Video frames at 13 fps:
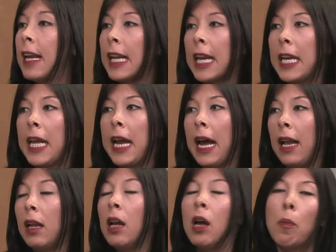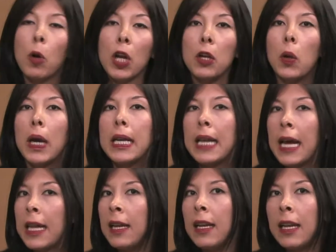en general, porque no hay
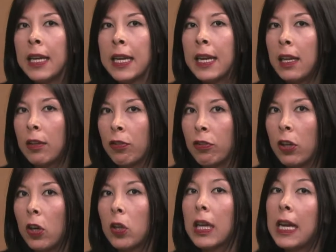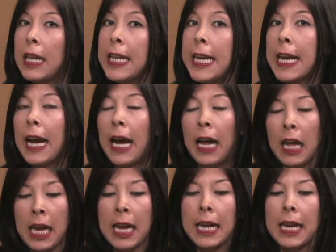nada en la legislación que diga
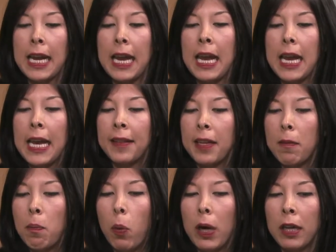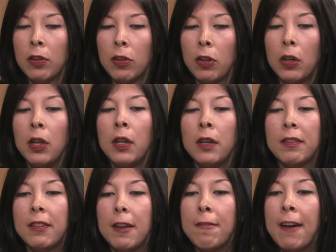que este impuesto
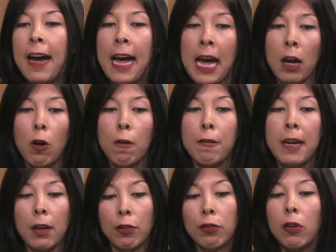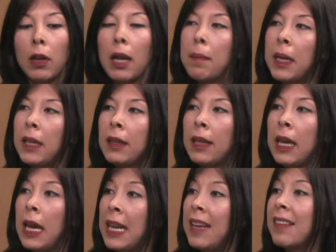se va a cobrar
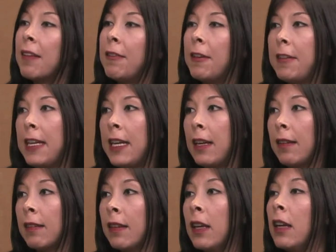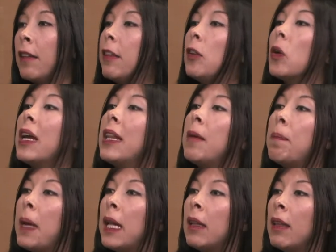solamente en esas bebidas, sino que
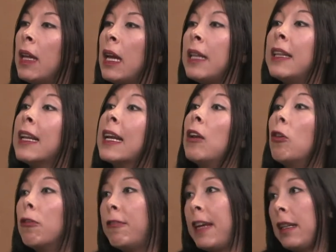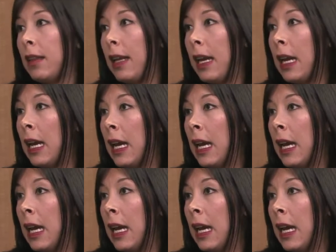depende del que los vende.